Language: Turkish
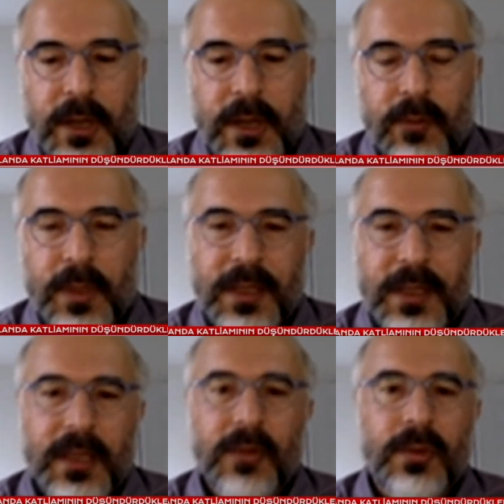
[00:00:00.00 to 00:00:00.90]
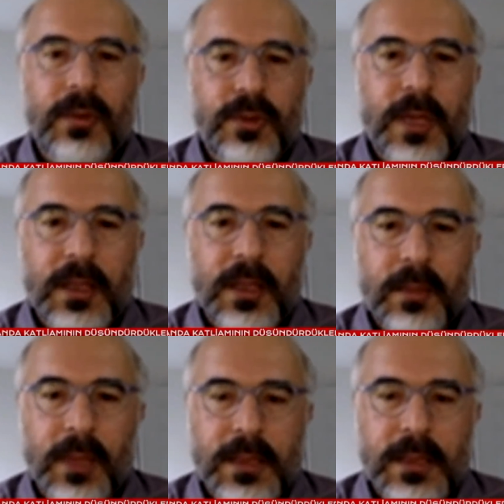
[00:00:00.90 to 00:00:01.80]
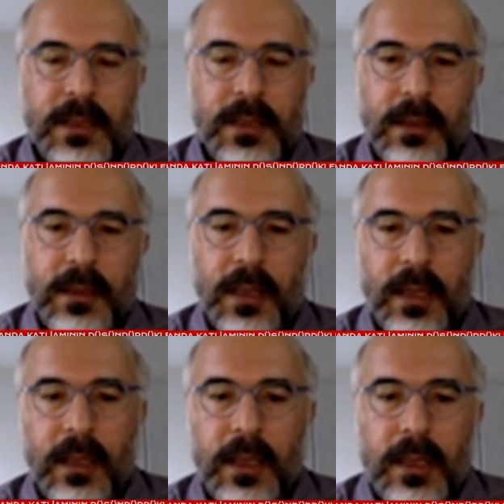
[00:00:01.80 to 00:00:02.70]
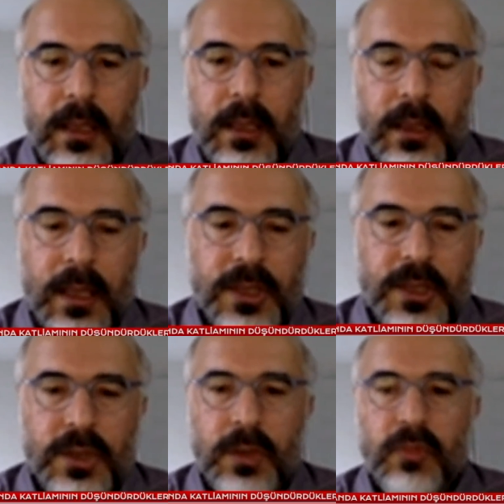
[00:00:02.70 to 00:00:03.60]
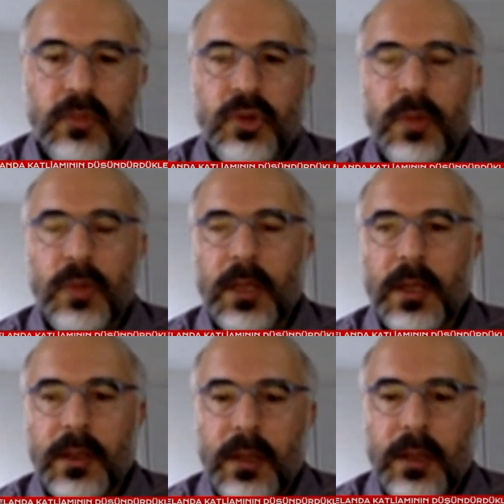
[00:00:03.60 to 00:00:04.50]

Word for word: Avrupa'daki göçmen bazı yani e, genç e, Müslümanların